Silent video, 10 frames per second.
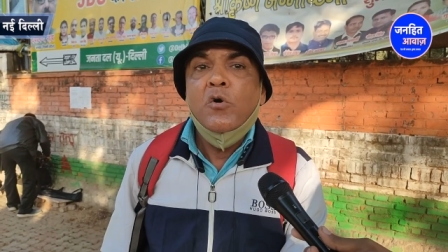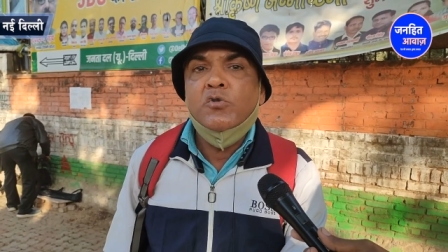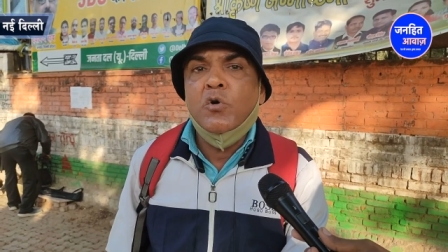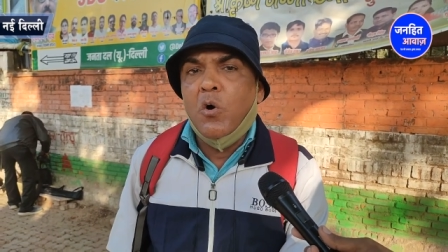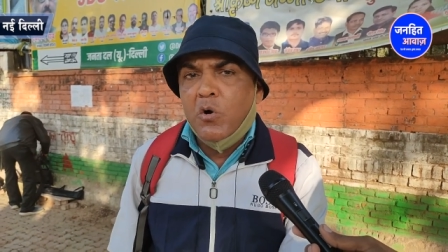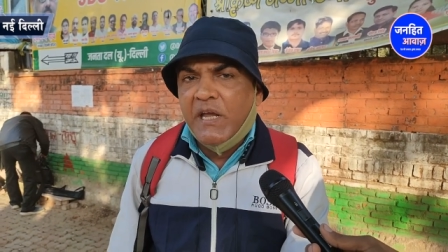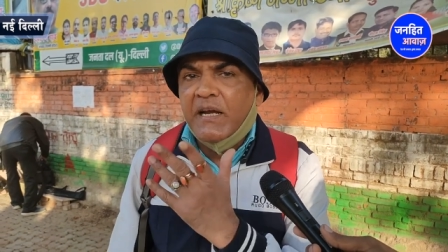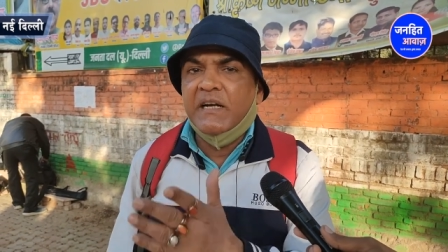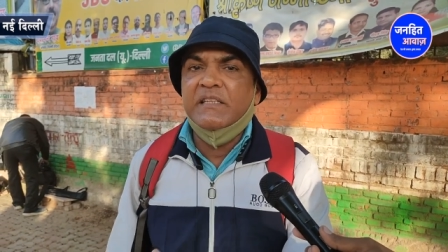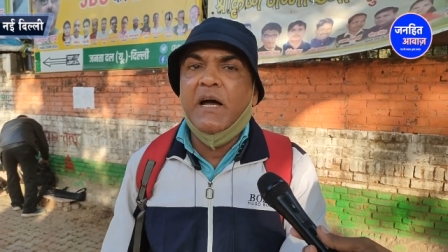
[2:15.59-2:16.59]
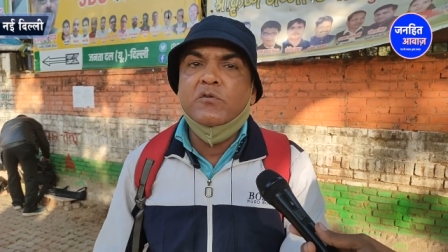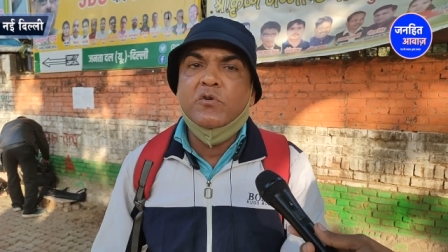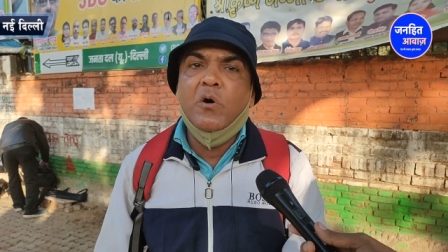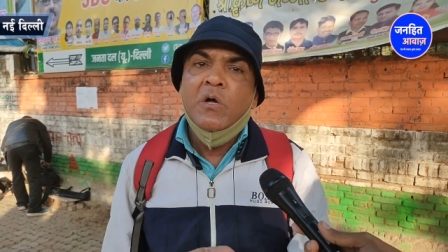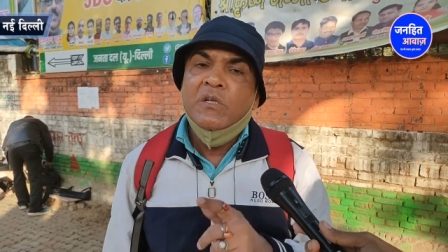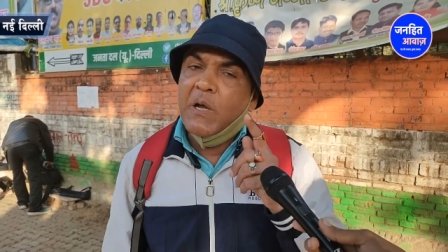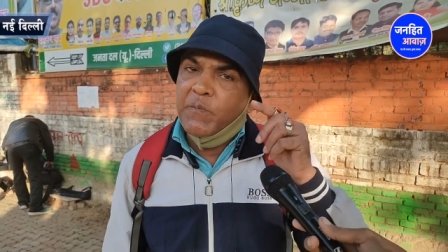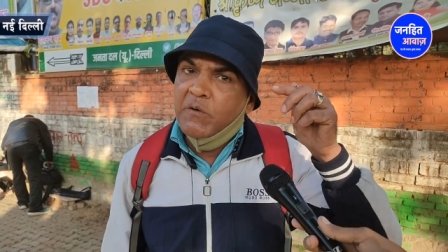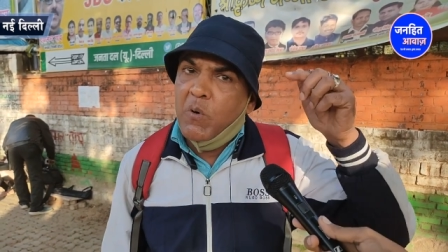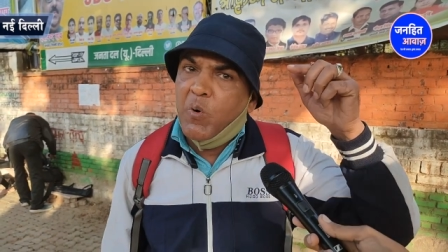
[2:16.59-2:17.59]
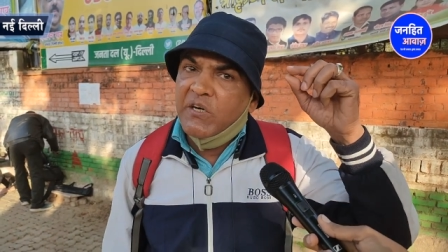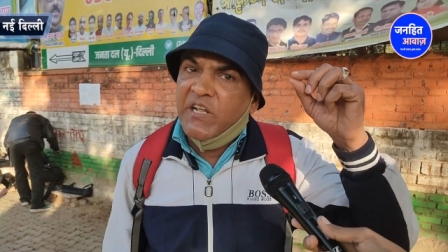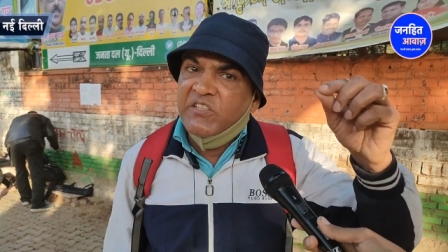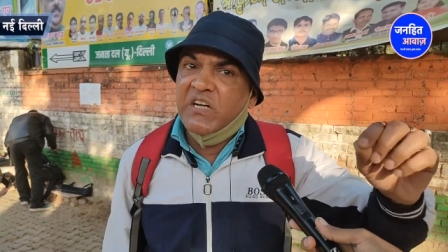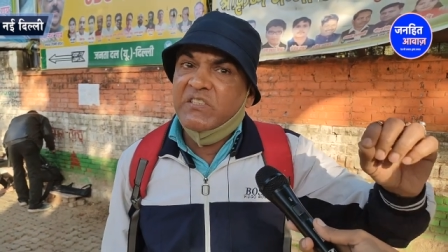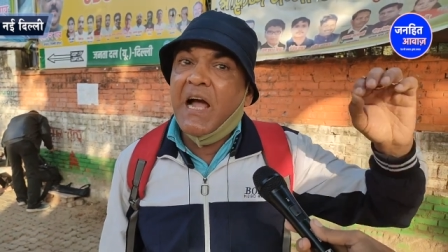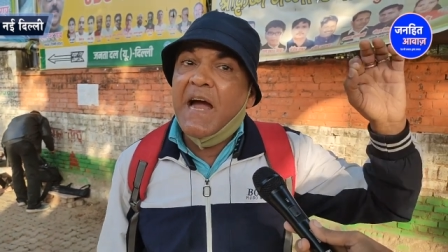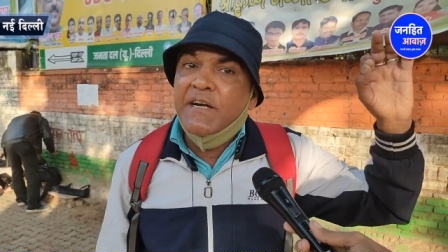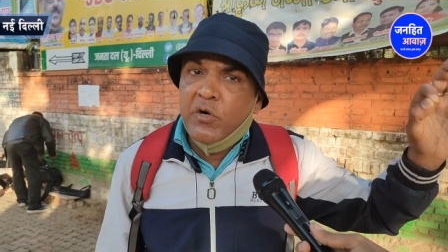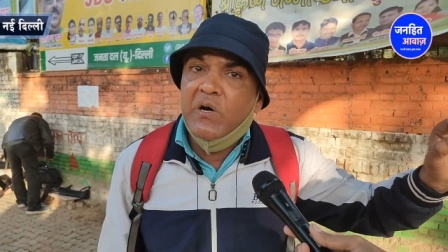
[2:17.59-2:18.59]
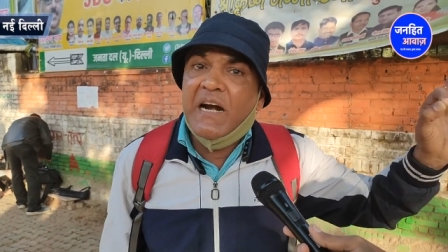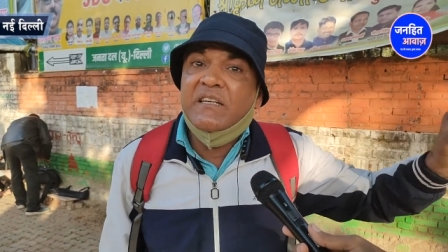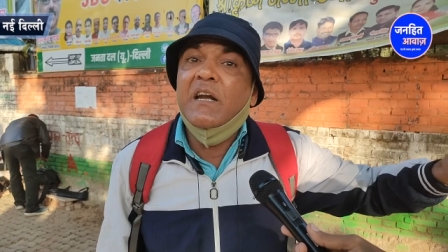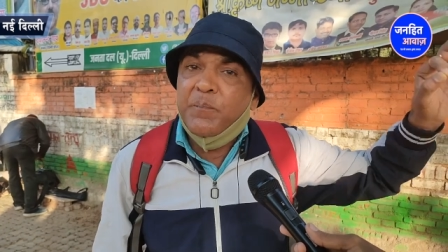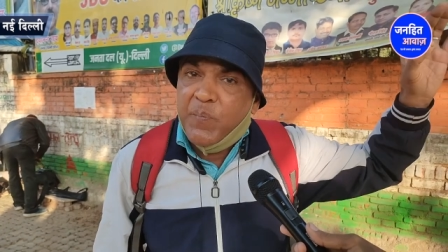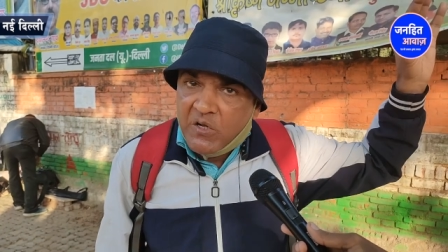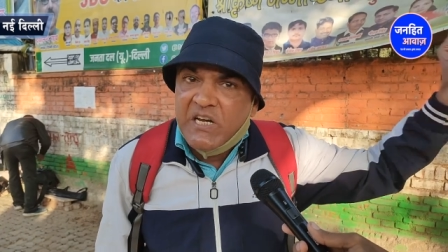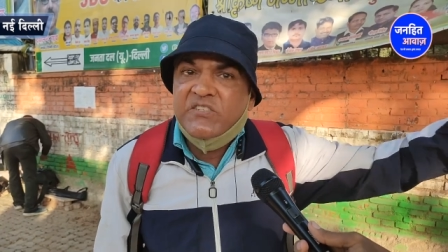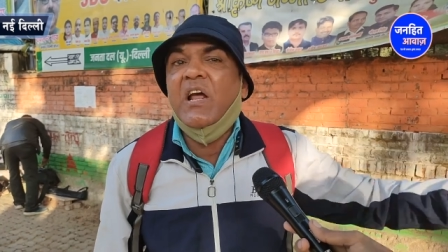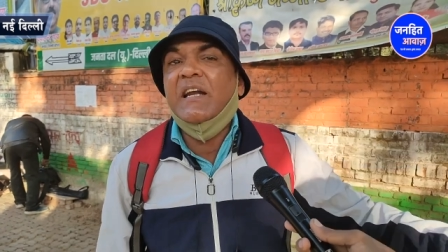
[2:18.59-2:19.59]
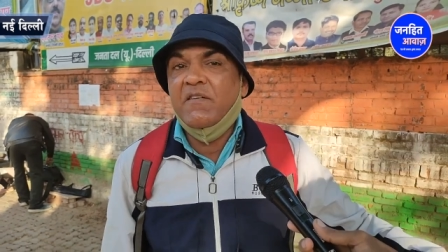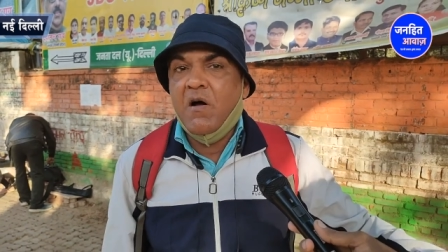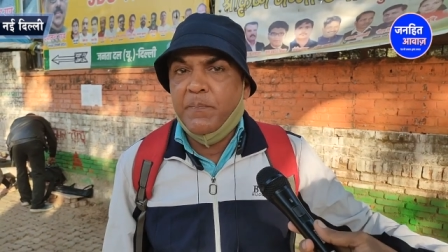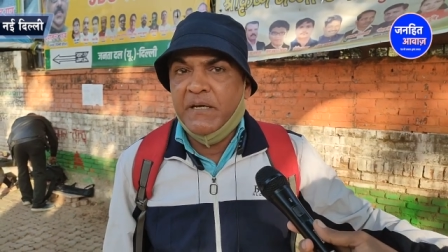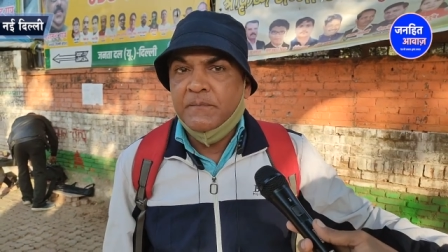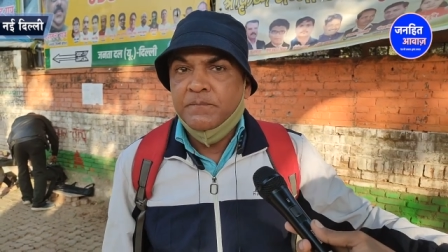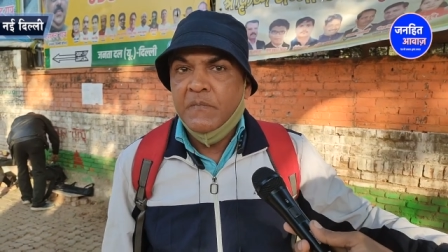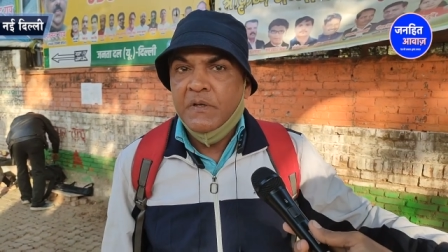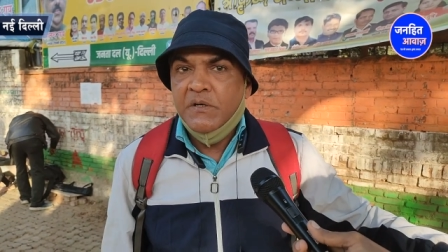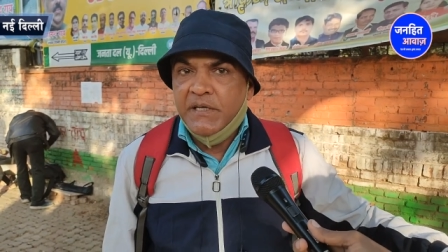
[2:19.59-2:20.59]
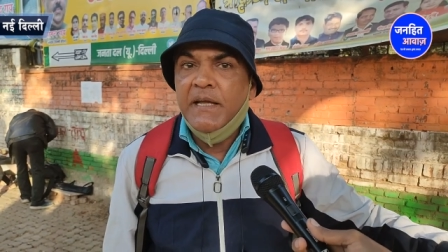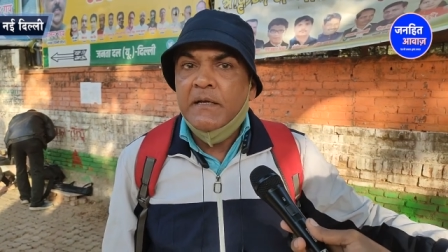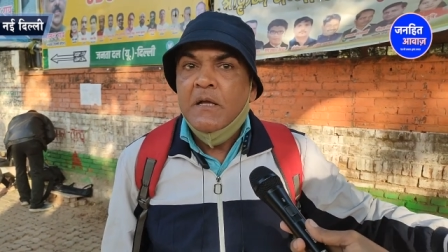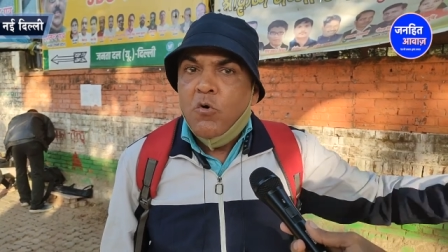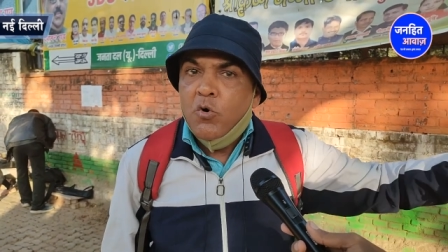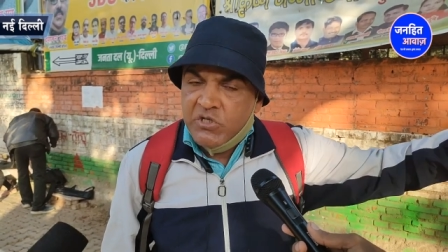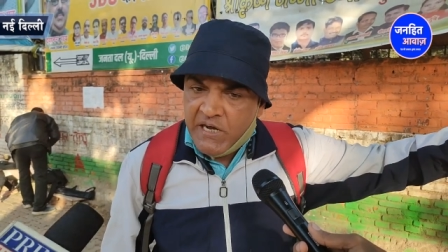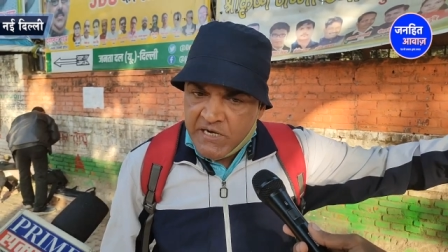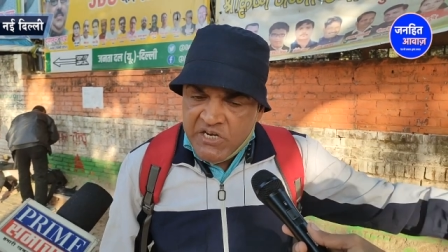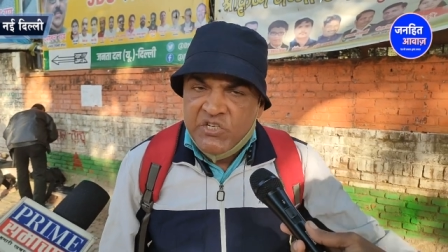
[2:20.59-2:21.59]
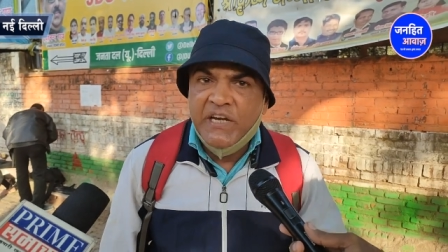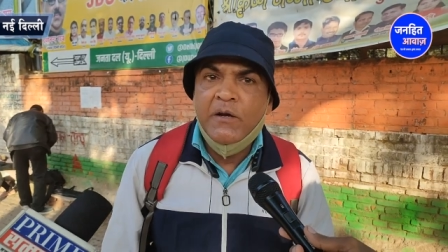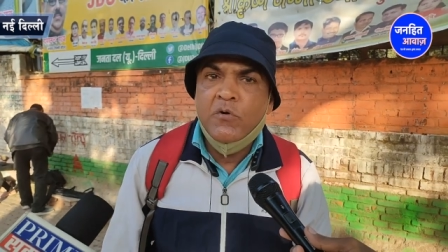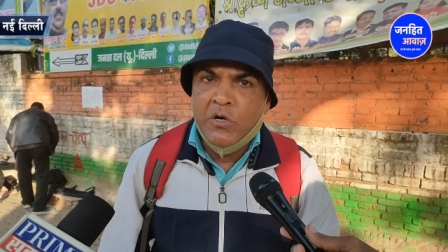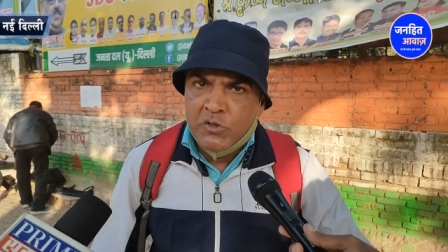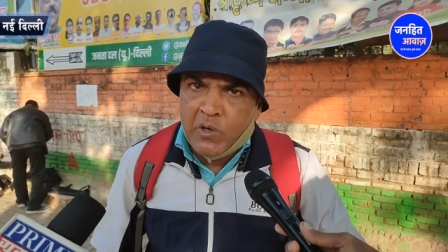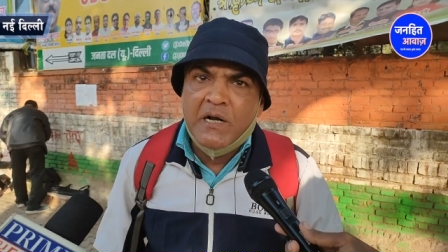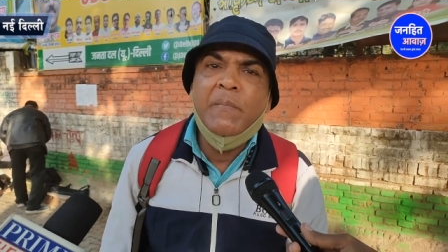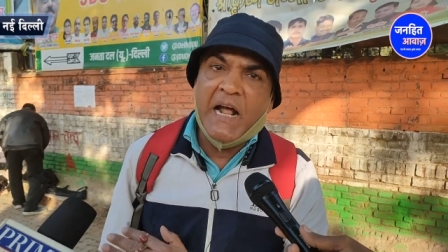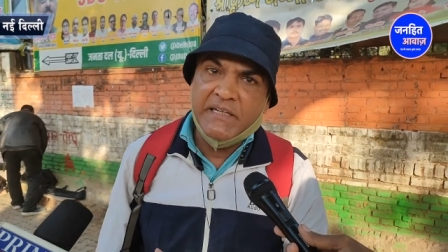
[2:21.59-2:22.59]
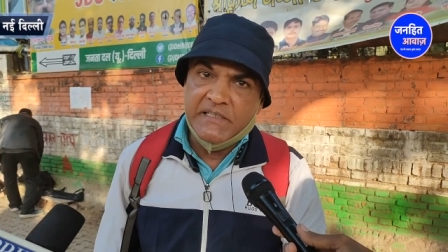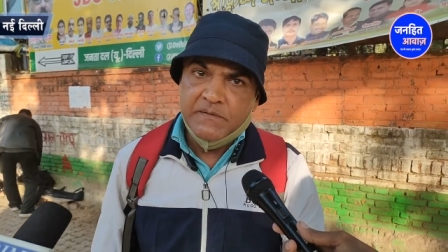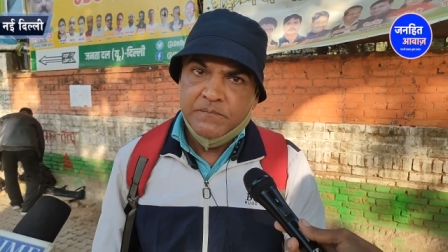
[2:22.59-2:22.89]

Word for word: उसको ओके कर दिया उसको जबकि वो बहुत डेंजरस था हाइड्रो इलेक्ट्रिक प्रोजेक्ट चल रहा है वहाँ पे ठीक है उसके नीचे उन्होंने सुरंग बना दी